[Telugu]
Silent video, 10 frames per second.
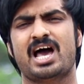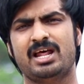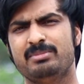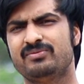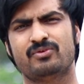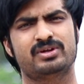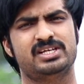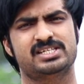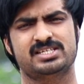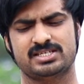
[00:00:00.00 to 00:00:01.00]
అలా మీరు ఫోర్
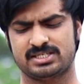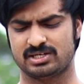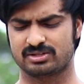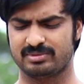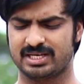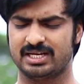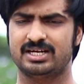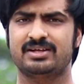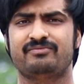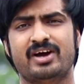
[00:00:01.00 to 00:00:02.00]
రీఛార్జ్ చేసినందుకు మీకు
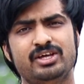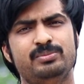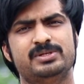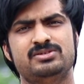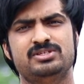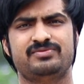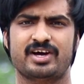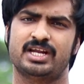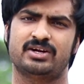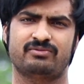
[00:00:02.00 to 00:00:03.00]
ఏంటంటే ఫైవ్ రూపీస్ నుంచి
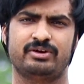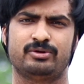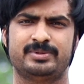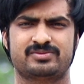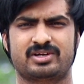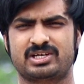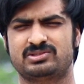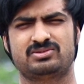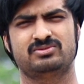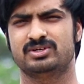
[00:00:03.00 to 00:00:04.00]
ఫైవ్ నాట్ వన్ రూపీస్ వరకు
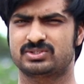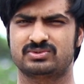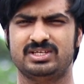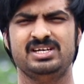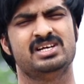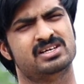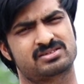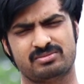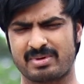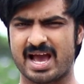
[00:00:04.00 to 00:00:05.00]
వస్తుంది
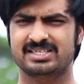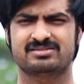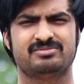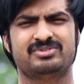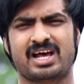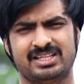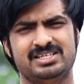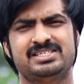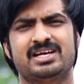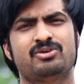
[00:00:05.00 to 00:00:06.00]
సో మాక్సిమం నాకు
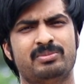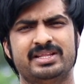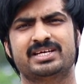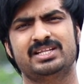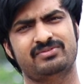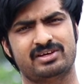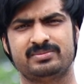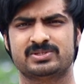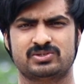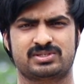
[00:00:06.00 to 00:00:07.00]
తెలిసి ఎక్కువ మందికి అయితే ఫైవ్
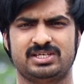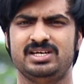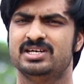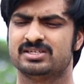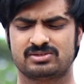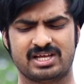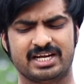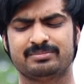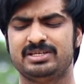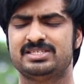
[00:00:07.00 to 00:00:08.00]
రూపీస్ వస్తాయి సో
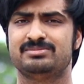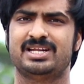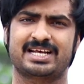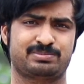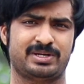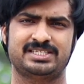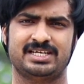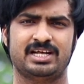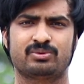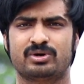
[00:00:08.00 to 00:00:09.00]
దానికి మించి మీరు ఎక్స్పర్ట్
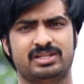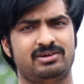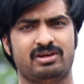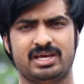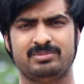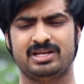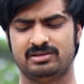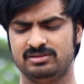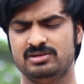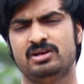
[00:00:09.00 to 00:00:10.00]
చేయడానికి కూడా దీనిలో ఏమీ
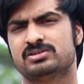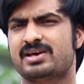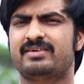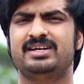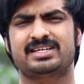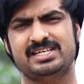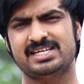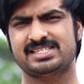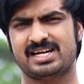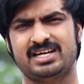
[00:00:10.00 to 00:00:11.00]
లేదు సో ఎవరైనా ట్రై
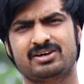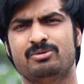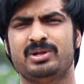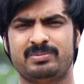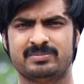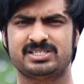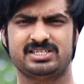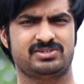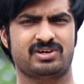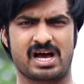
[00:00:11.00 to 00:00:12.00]
చేస్తారంటే ఎక్కువ బిల్ పేమెంట్స్
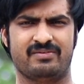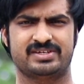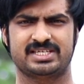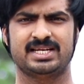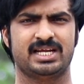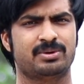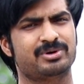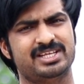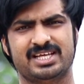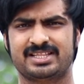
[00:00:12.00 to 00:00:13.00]
చేసే వాళ్ళకి ఆఫర్స్ ఏం
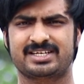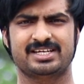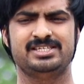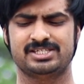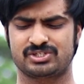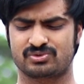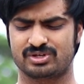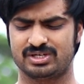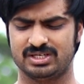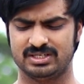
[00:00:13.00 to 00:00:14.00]
లేనప్పుడు ఇదైతే ట్రై చేసి
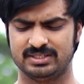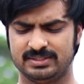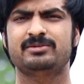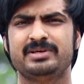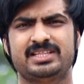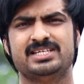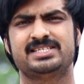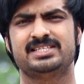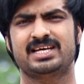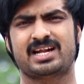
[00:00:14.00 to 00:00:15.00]
చూడండి తర్వాత మీకు
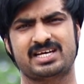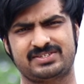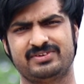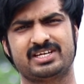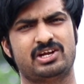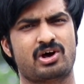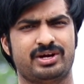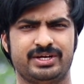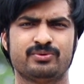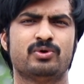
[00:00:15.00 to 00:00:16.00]
తెలిసిందే లాస్ట్ వీక్ నేను
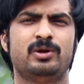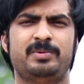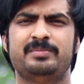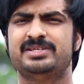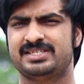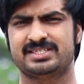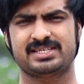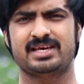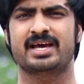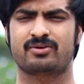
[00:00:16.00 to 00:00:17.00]
ఆల్రెడీ గూగుల్ పే
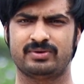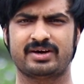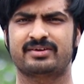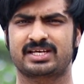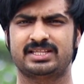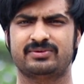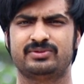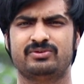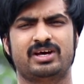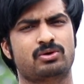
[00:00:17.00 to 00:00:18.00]
బిజినెస్ అకౌంట్ ఎవరికైతే
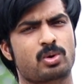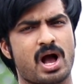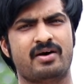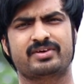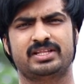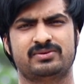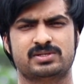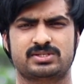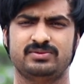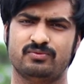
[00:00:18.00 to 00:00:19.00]
ఉందో వాళ్ళకి ఒక ఆఫర్ అయితే
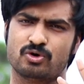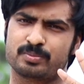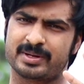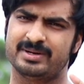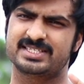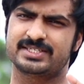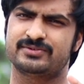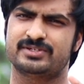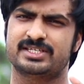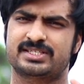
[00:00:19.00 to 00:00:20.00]
వస్తుంది ఫోర్ పేమెంట్స్
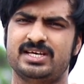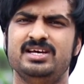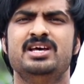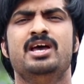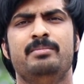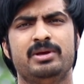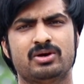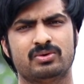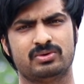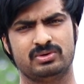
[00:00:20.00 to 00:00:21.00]
రిసీవ్ చేస్తే మీకు